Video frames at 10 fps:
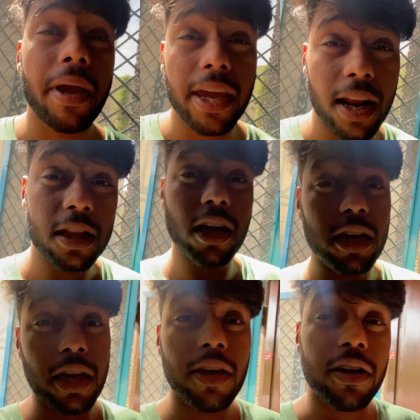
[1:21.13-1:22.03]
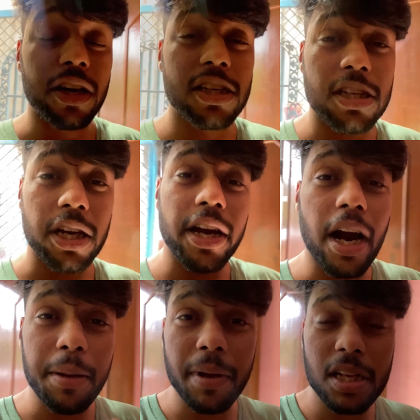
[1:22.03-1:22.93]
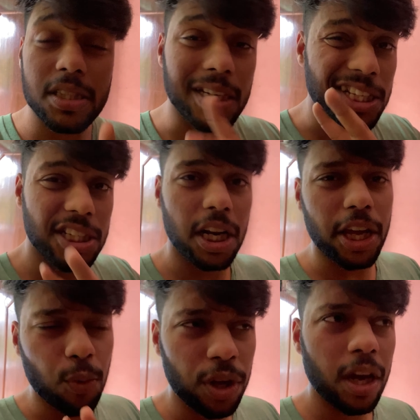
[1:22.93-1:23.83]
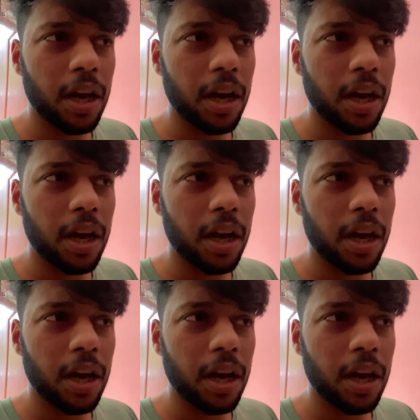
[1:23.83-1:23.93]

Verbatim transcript: मैं कह रहा था कि निश्चल की गाड़ी में ना सीएनजी लगी हुई है